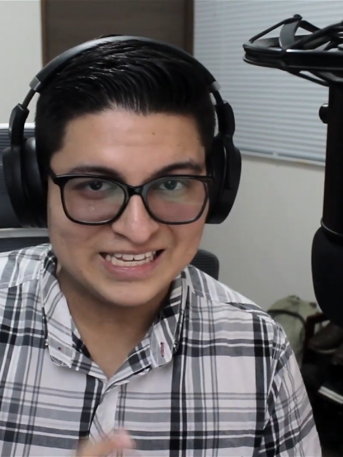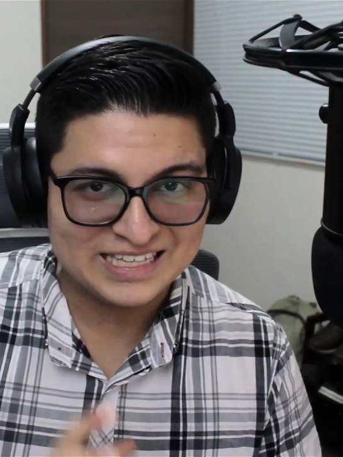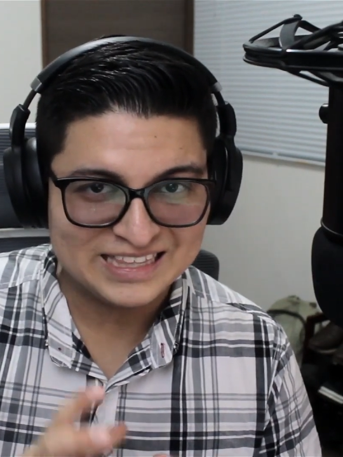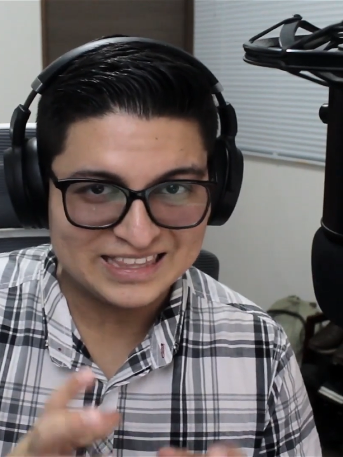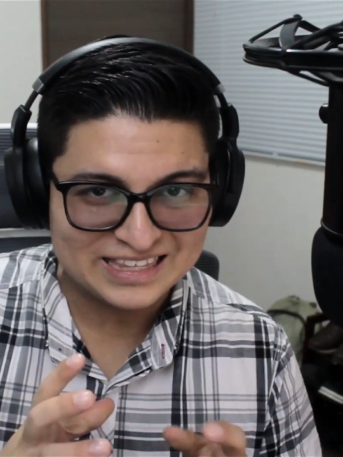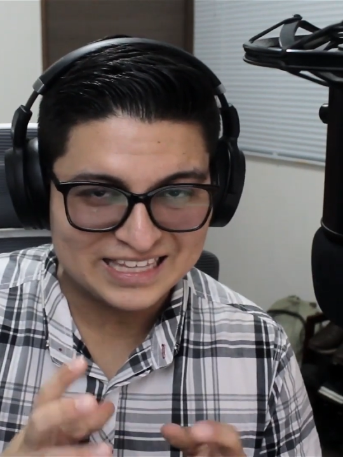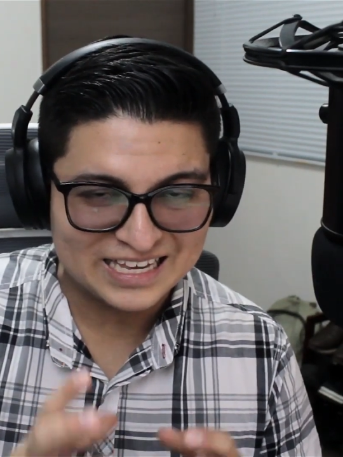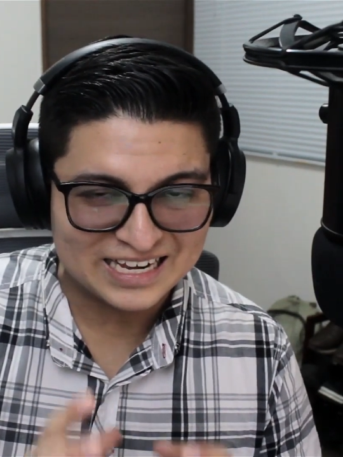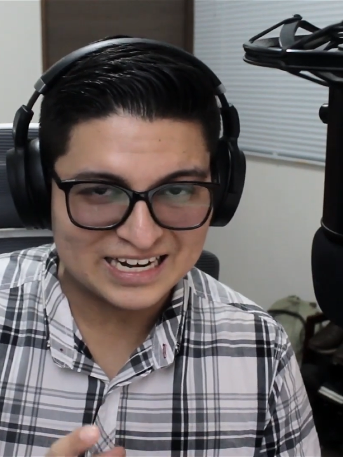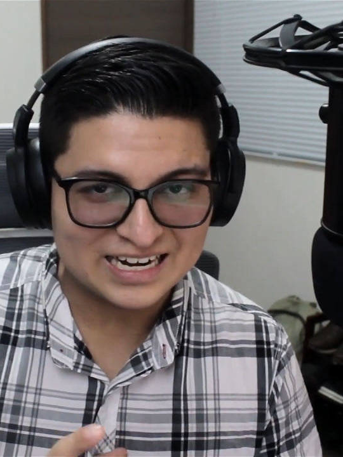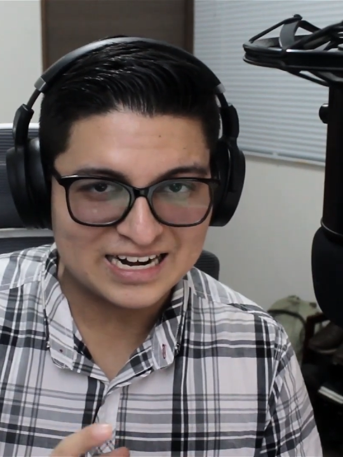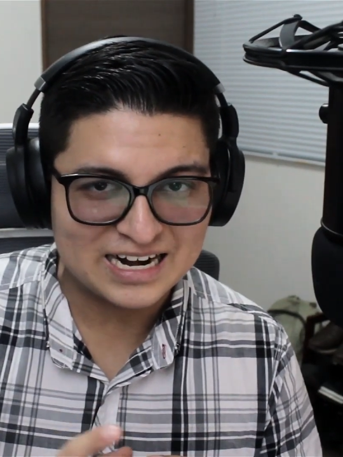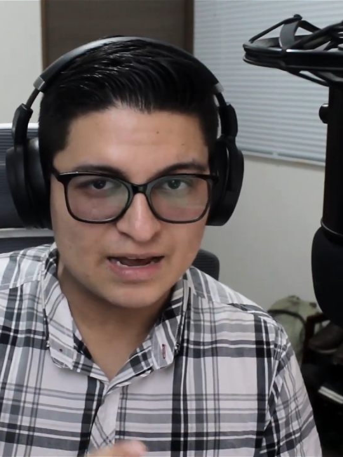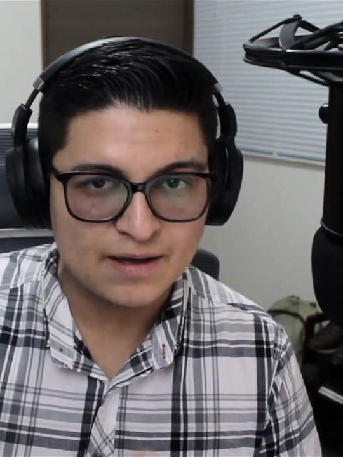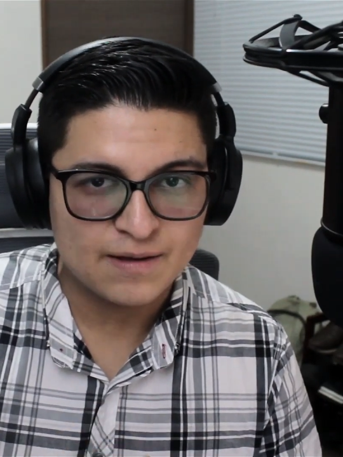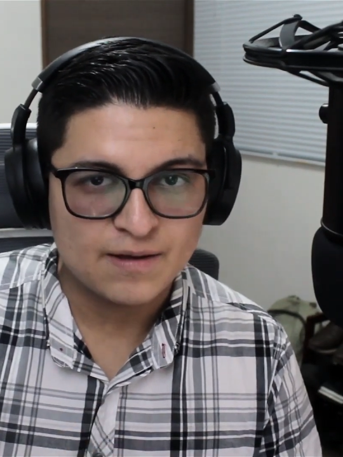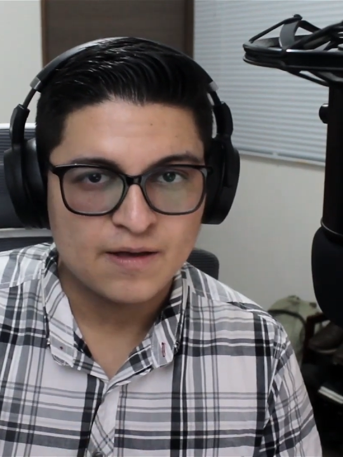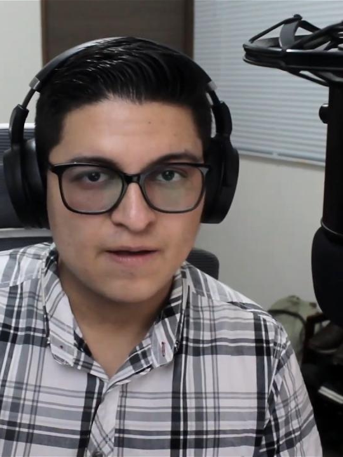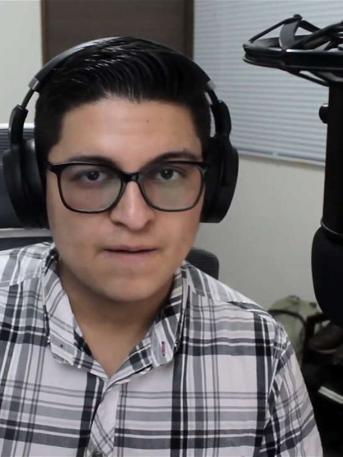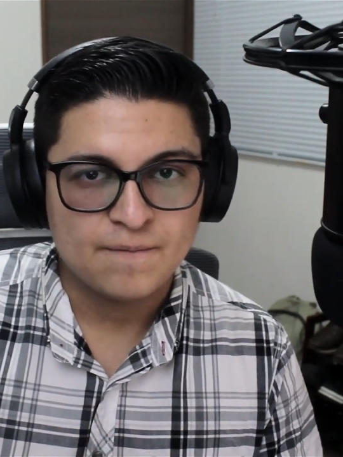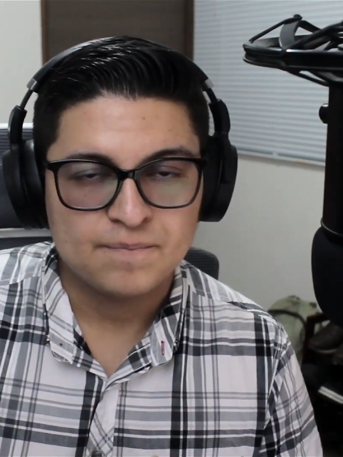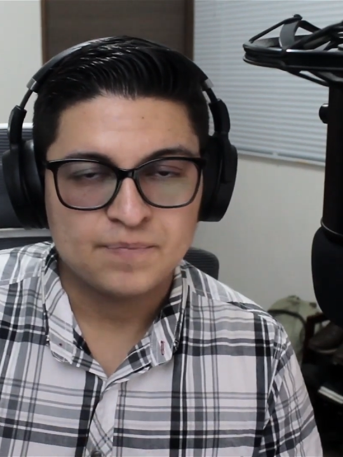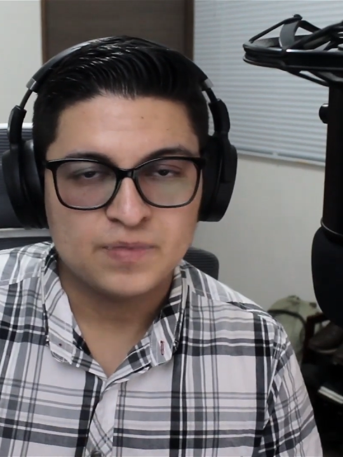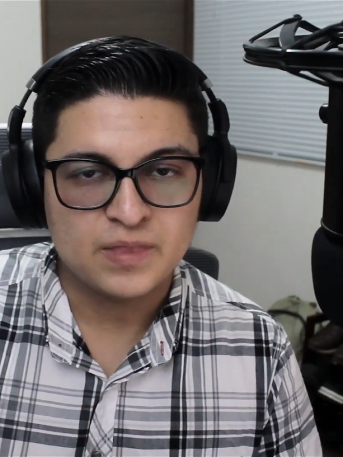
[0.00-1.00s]
interna
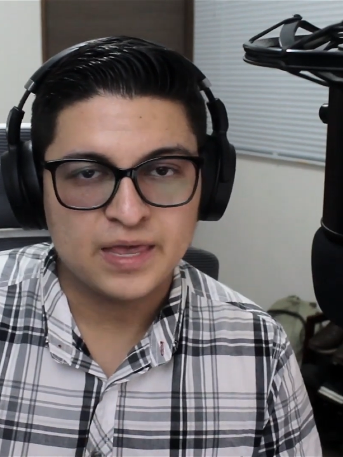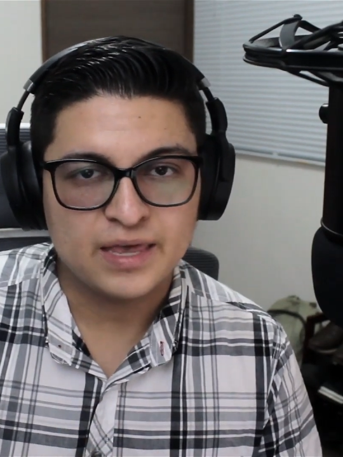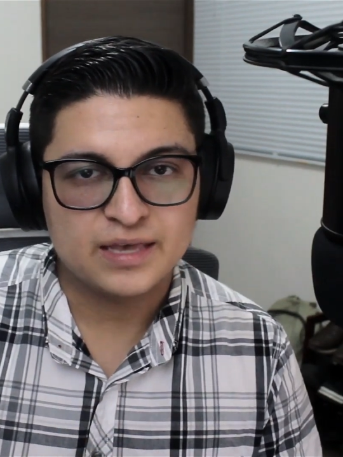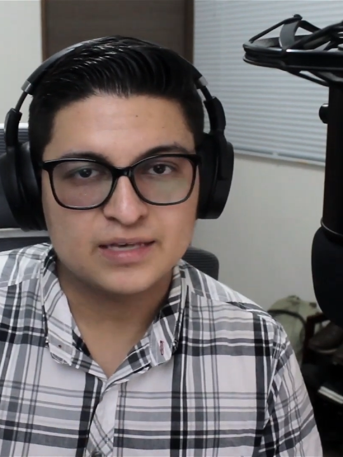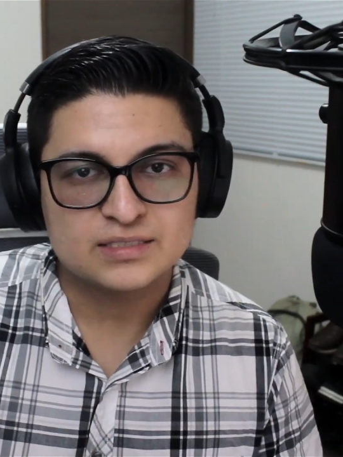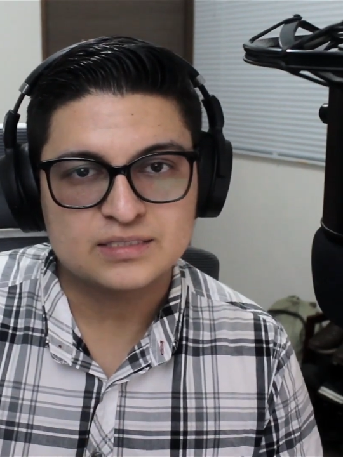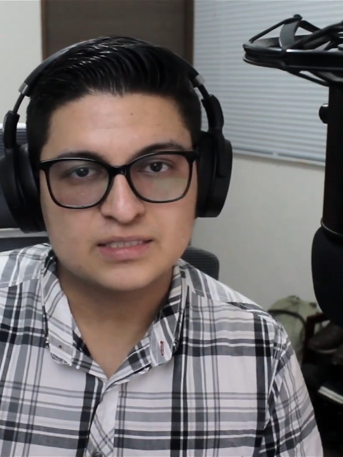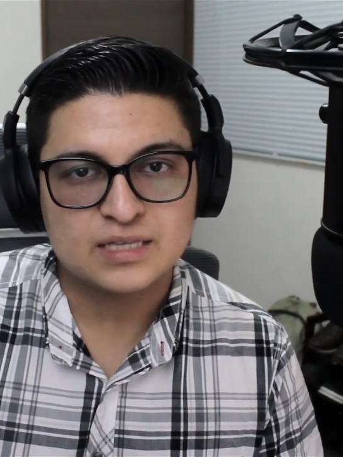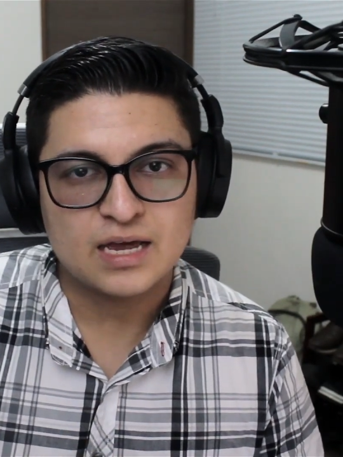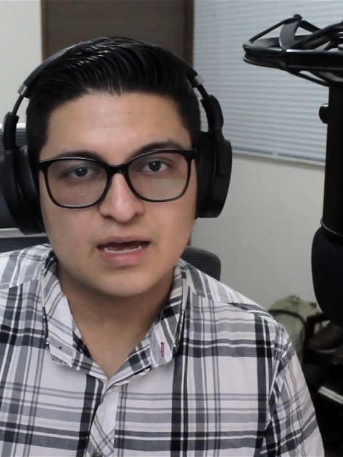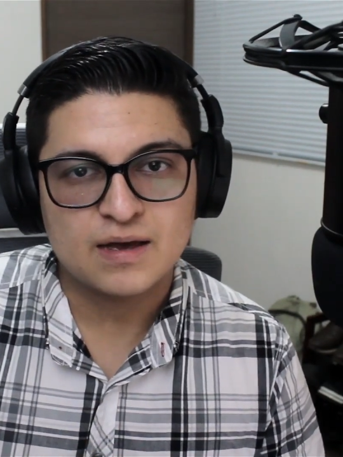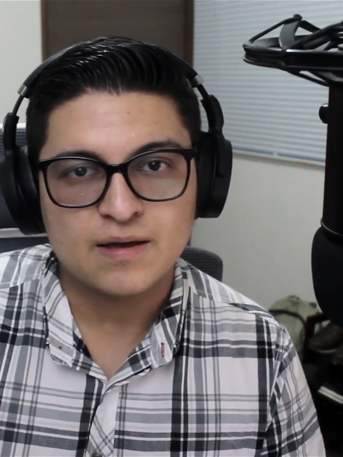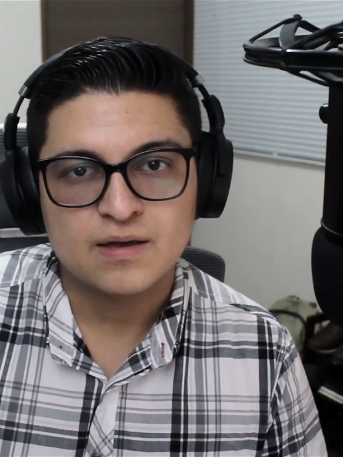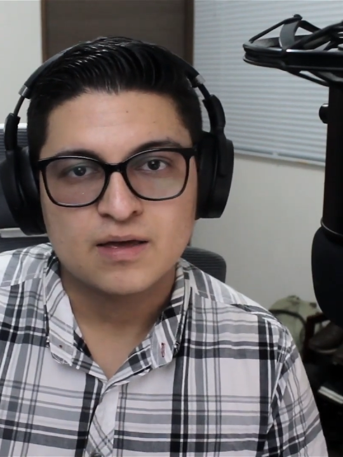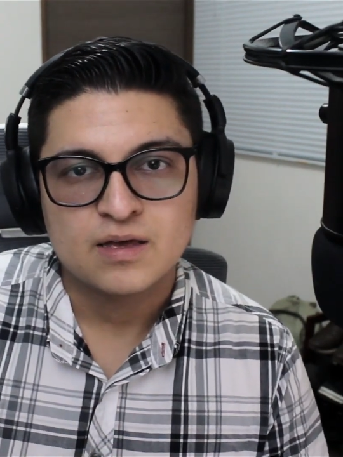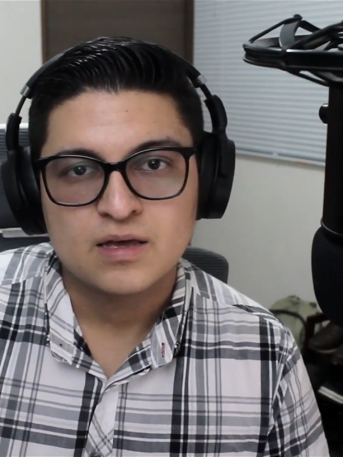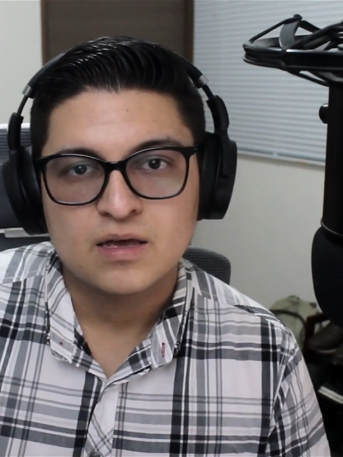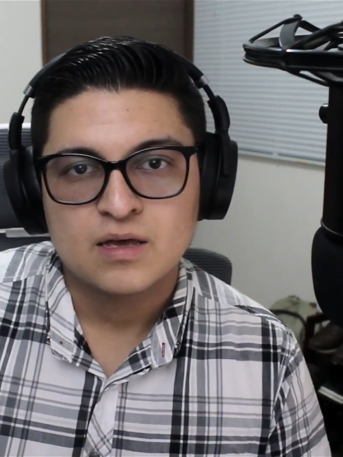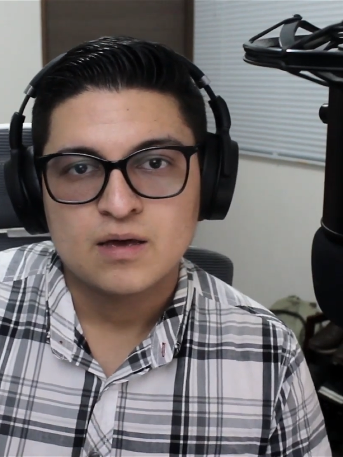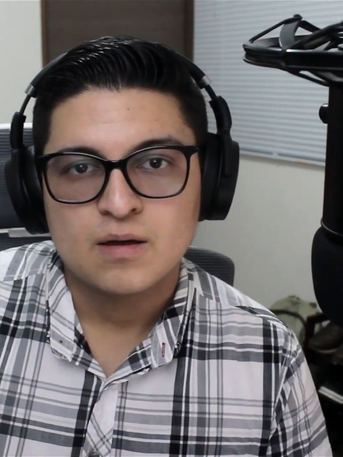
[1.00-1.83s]
de esta